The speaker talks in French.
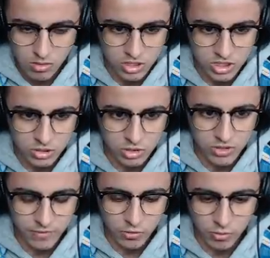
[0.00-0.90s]
Ah, j'ai cru que
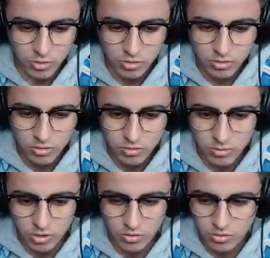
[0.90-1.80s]
je l'ai fait tomber.
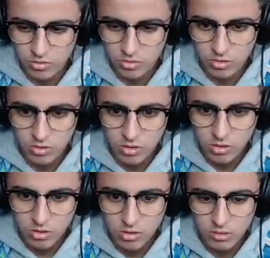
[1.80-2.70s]
Mais non.
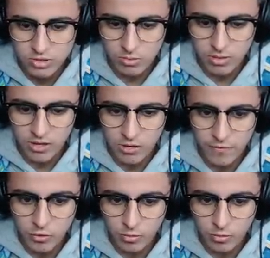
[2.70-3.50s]
Il me semblait l'avoir fait